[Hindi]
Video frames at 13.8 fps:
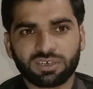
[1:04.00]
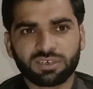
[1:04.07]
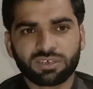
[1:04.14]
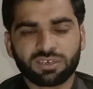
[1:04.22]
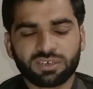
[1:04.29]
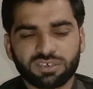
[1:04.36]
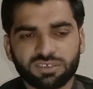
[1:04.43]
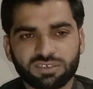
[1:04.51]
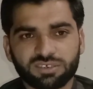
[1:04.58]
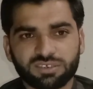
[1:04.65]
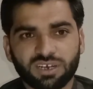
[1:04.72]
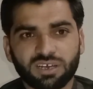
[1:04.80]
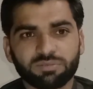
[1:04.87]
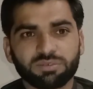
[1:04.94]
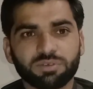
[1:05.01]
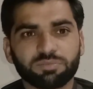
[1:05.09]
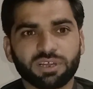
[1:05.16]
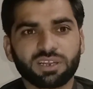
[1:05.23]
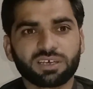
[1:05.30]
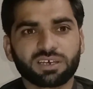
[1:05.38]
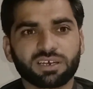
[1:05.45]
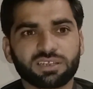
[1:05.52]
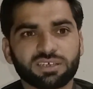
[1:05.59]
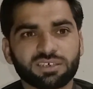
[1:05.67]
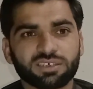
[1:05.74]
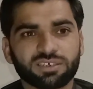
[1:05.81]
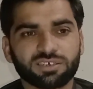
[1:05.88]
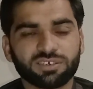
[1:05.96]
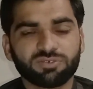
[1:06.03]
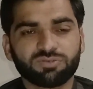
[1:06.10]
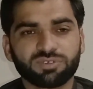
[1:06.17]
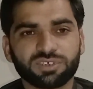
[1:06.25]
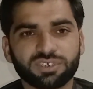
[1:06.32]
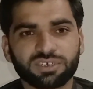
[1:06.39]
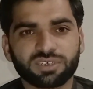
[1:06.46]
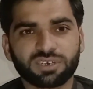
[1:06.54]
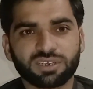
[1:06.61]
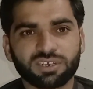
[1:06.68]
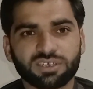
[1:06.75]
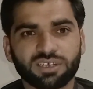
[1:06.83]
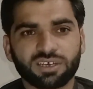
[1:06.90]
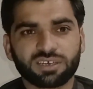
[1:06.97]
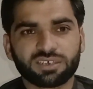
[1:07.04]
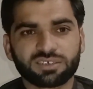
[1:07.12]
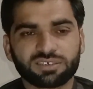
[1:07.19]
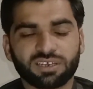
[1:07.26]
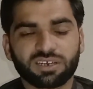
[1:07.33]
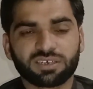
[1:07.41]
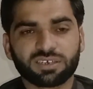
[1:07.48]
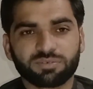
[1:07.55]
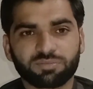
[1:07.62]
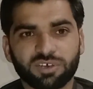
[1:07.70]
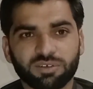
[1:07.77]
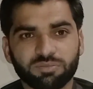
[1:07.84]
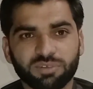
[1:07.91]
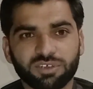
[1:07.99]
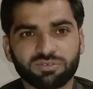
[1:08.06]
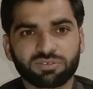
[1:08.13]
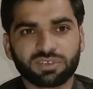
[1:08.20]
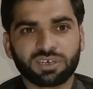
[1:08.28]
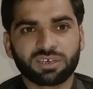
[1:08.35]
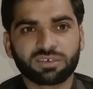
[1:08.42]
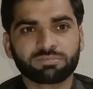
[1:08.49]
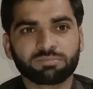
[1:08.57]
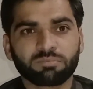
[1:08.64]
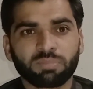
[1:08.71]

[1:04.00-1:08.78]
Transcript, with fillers: थे जिस तरह हमने पहले कहा था कि टी ट्वेंटी क्रिकेट एक इस तरह का फॉर्मेट होता है